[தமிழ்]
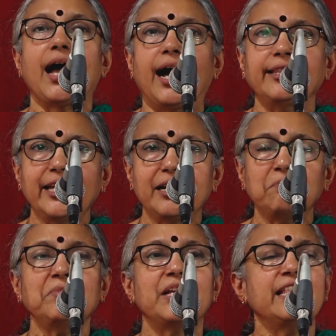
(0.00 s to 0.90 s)

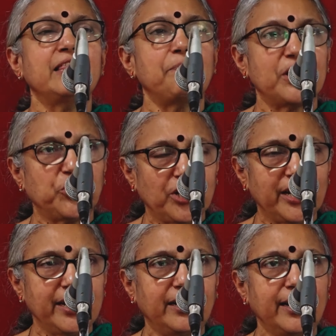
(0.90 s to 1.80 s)
அதிகம் இந்த
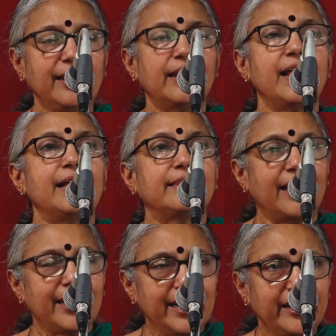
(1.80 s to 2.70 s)
பிரச்சனைகளில்
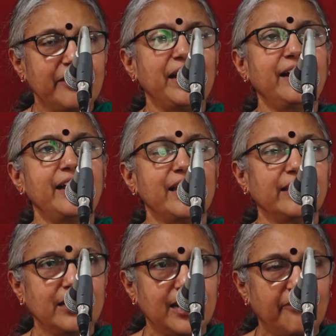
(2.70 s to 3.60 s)
தலையிட
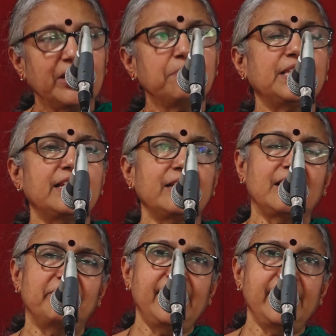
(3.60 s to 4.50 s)
வேண்டியது கவனம்
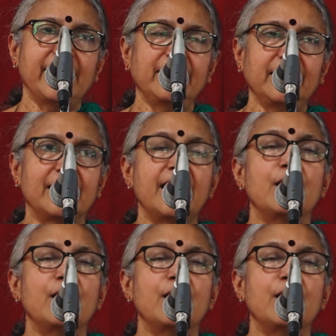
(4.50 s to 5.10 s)
செலுத்த வேண்டியது